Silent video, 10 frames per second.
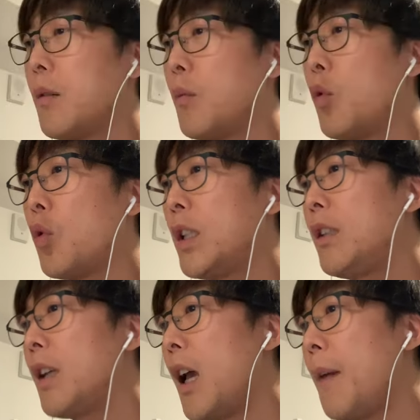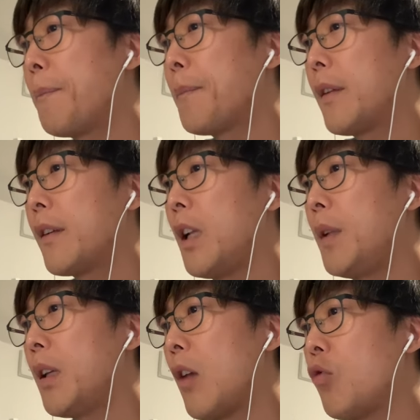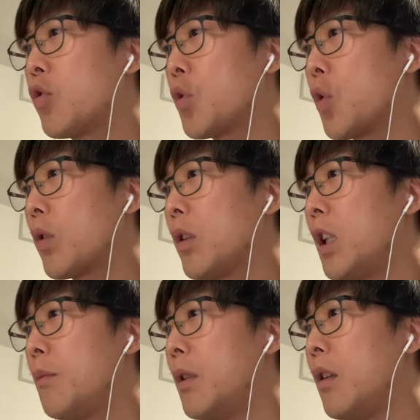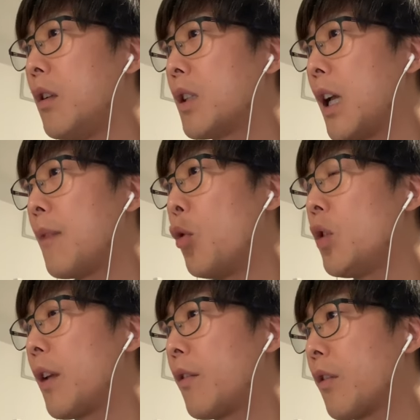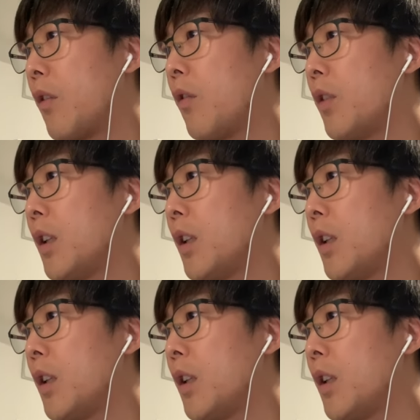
뭐 C샵 스크립팅의 구조적 느낌을 잘 모르겠어서